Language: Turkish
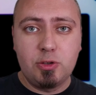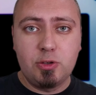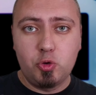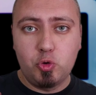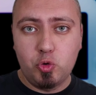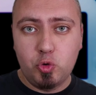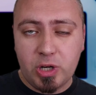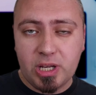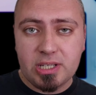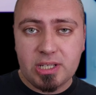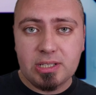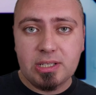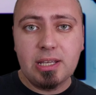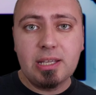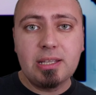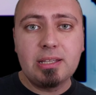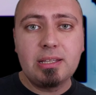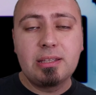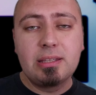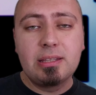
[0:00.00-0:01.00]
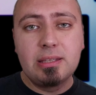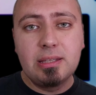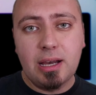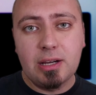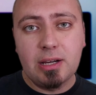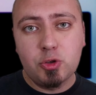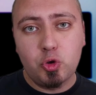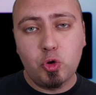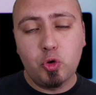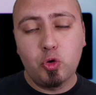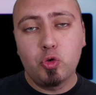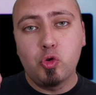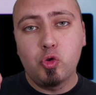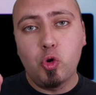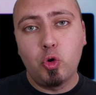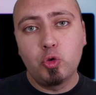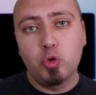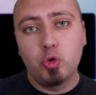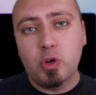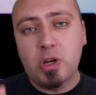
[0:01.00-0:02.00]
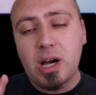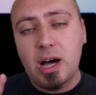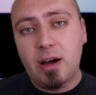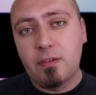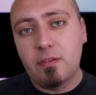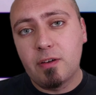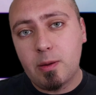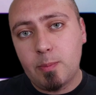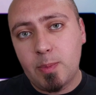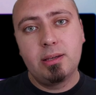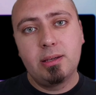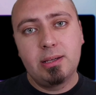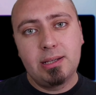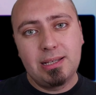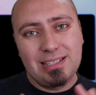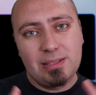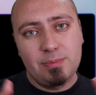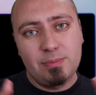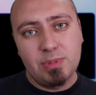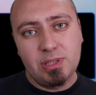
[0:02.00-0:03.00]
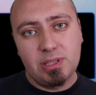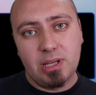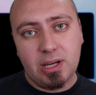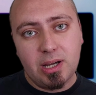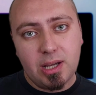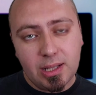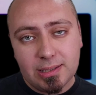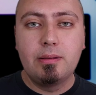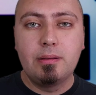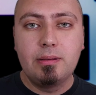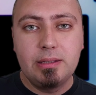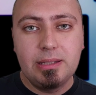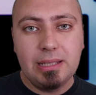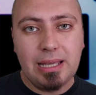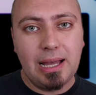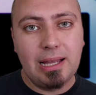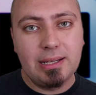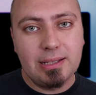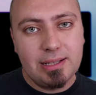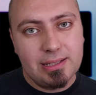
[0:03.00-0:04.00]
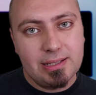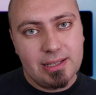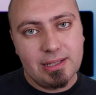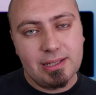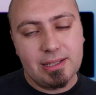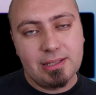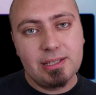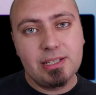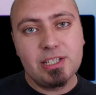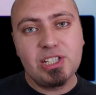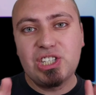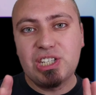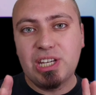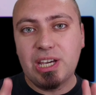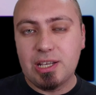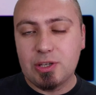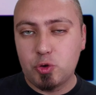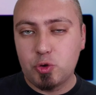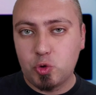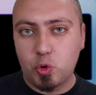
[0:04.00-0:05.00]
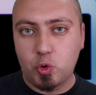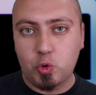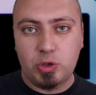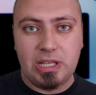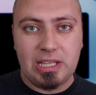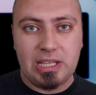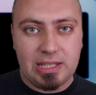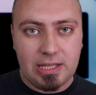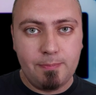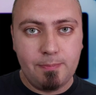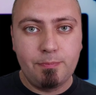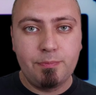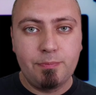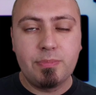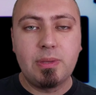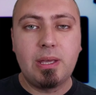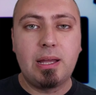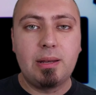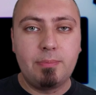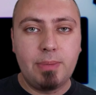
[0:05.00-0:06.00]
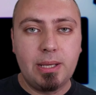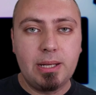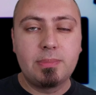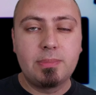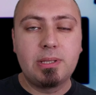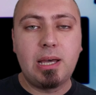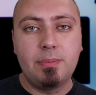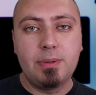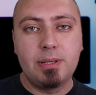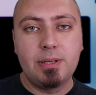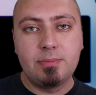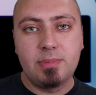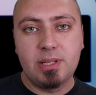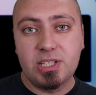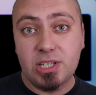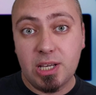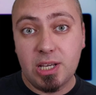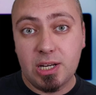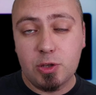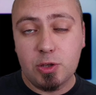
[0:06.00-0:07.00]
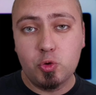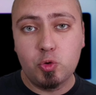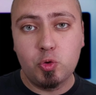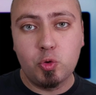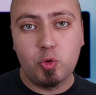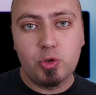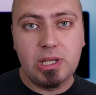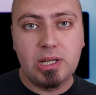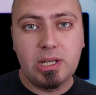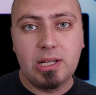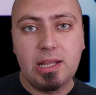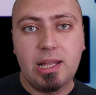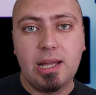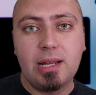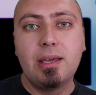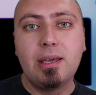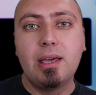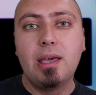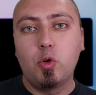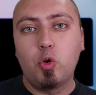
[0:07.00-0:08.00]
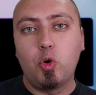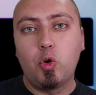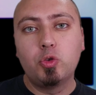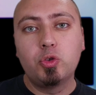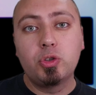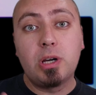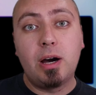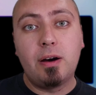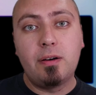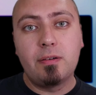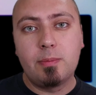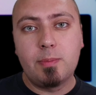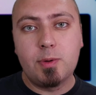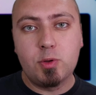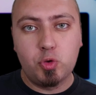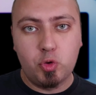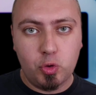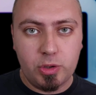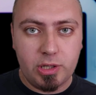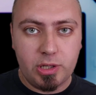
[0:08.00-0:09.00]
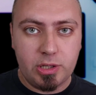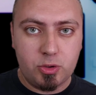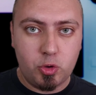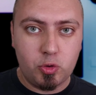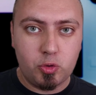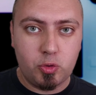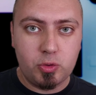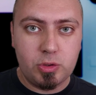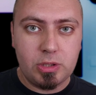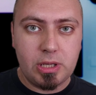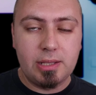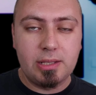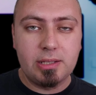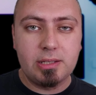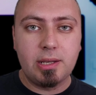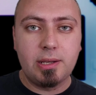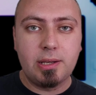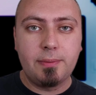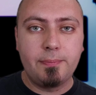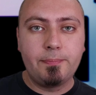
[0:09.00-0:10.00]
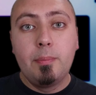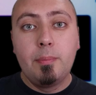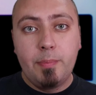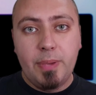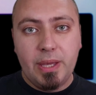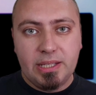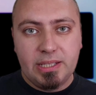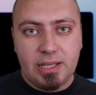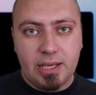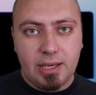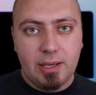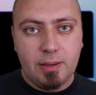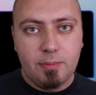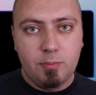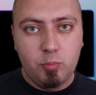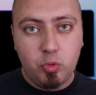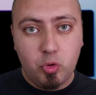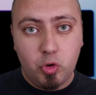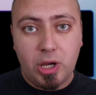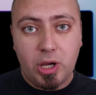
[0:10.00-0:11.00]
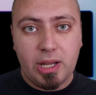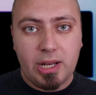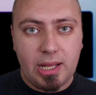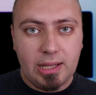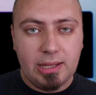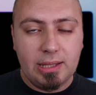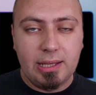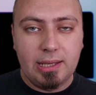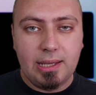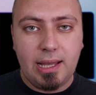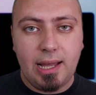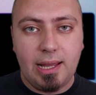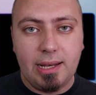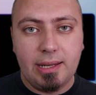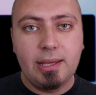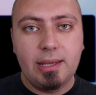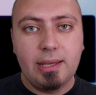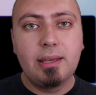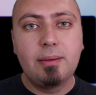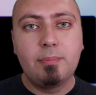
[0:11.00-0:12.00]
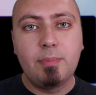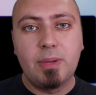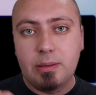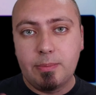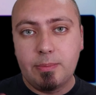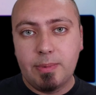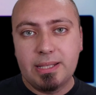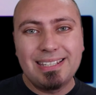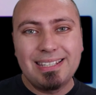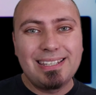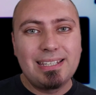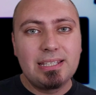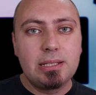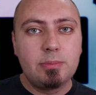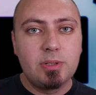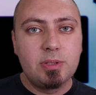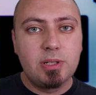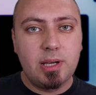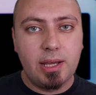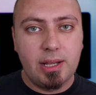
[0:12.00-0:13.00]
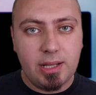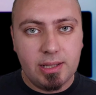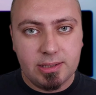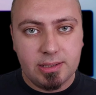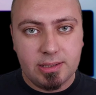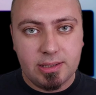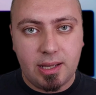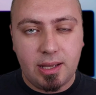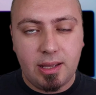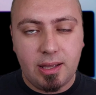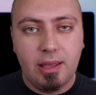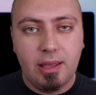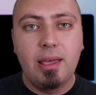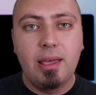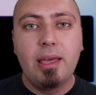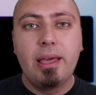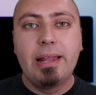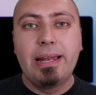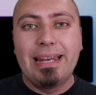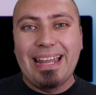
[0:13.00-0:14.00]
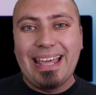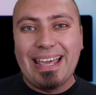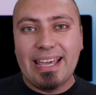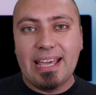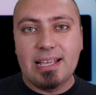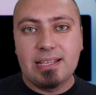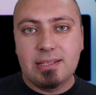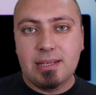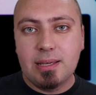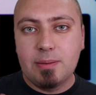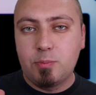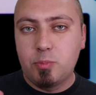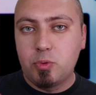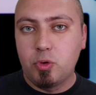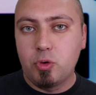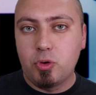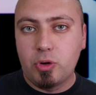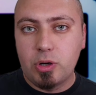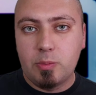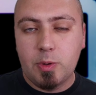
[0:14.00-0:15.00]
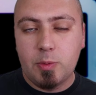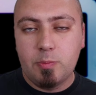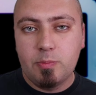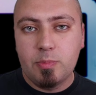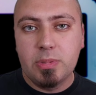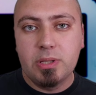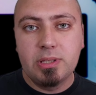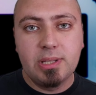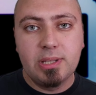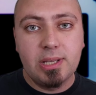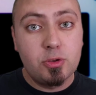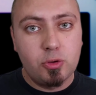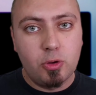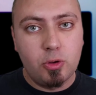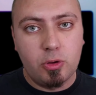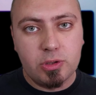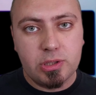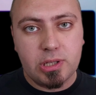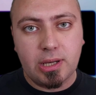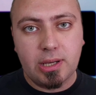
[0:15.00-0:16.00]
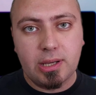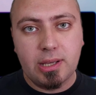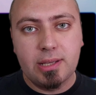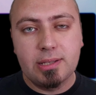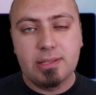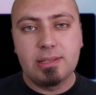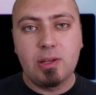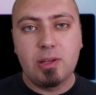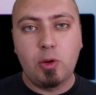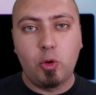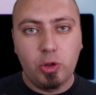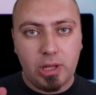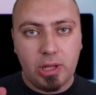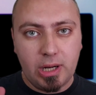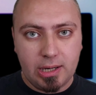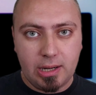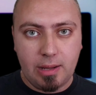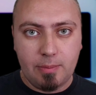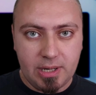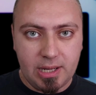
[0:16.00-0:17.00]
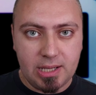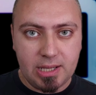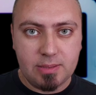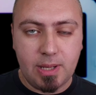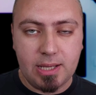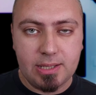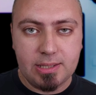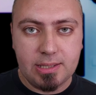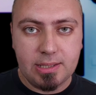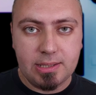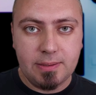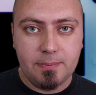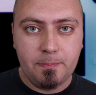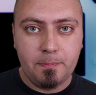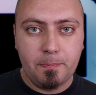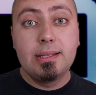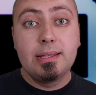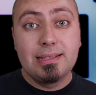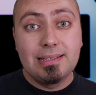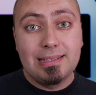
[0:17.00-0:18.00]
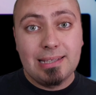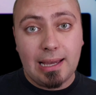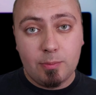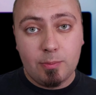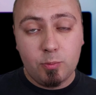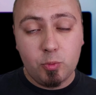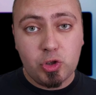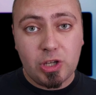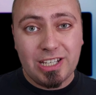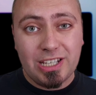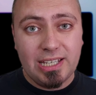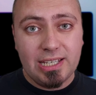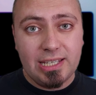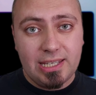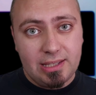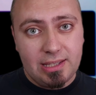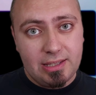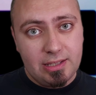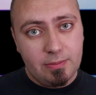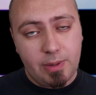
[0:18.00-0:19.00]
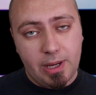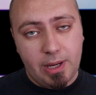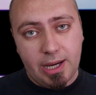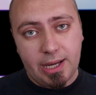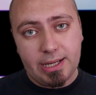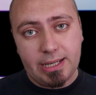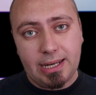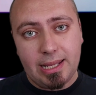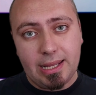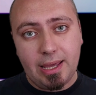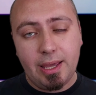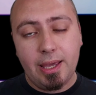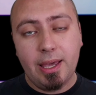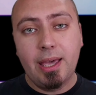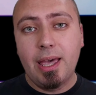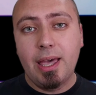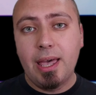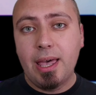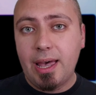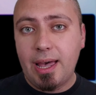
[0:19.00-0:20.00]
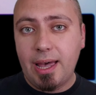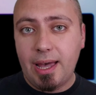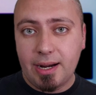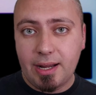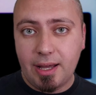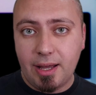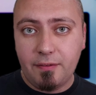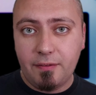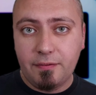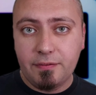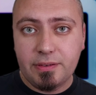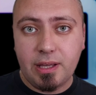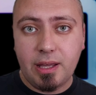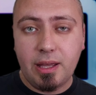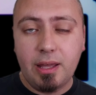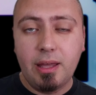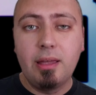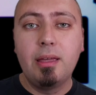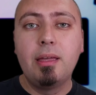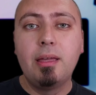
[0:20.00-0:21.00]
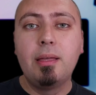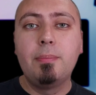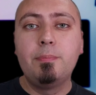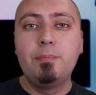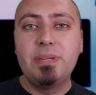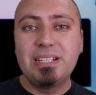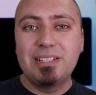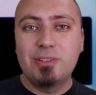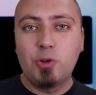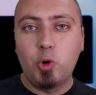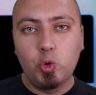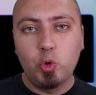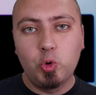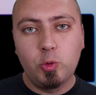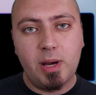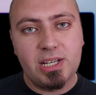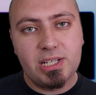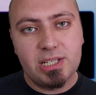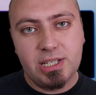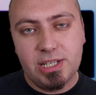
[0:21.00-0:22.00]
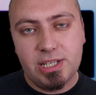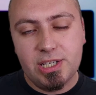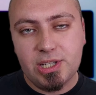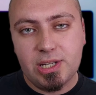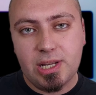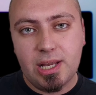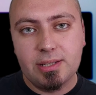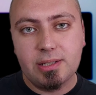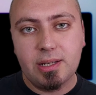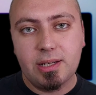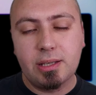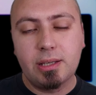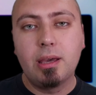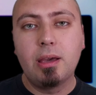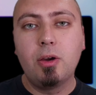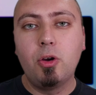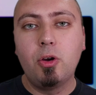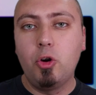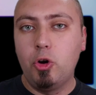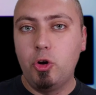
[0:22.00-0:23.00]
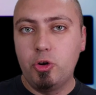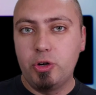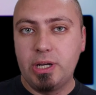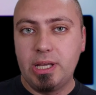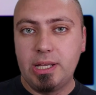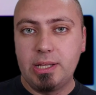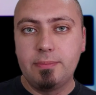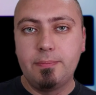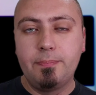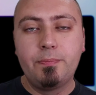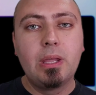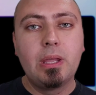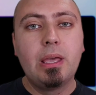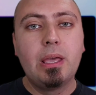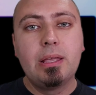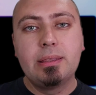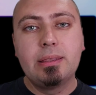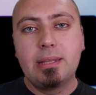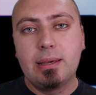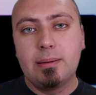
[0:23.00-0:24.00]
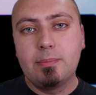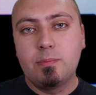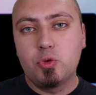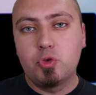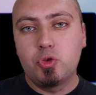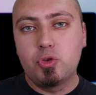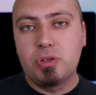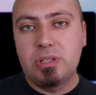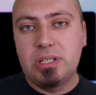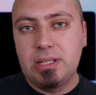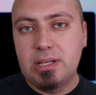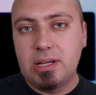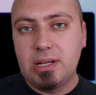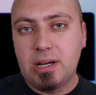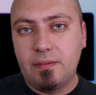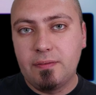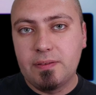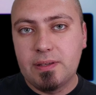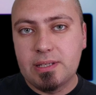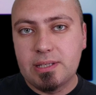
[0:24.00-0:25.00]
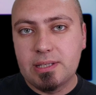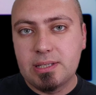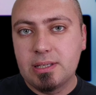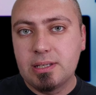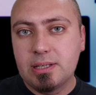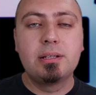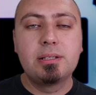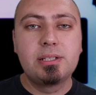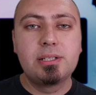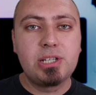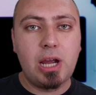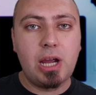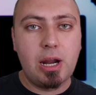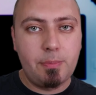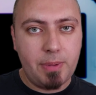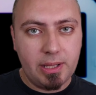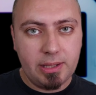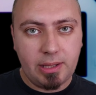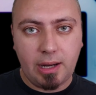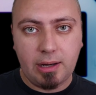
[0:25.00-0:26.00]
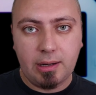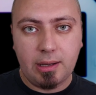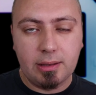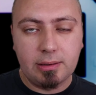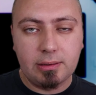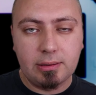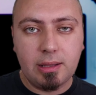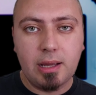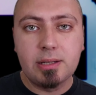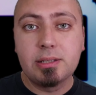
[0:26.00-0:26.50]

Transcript: süreçte daha çok konuyu kavrama kısmında kalın. Yani kısacası çerez soru dediğim, yani benim tabirimle çerez soru denilen konu kavrama soruları çözün sadece. Peki bu kanalda yani matematik kitabı kanalında LGS programım nasıl olacak? Size onlardan biraz bahsedeyim. Temmuz ayı itibariyle her hafta bir konu başlığı işlenecek. Örneğin Temmuz'un ilk haftası çarpanlar kartlar,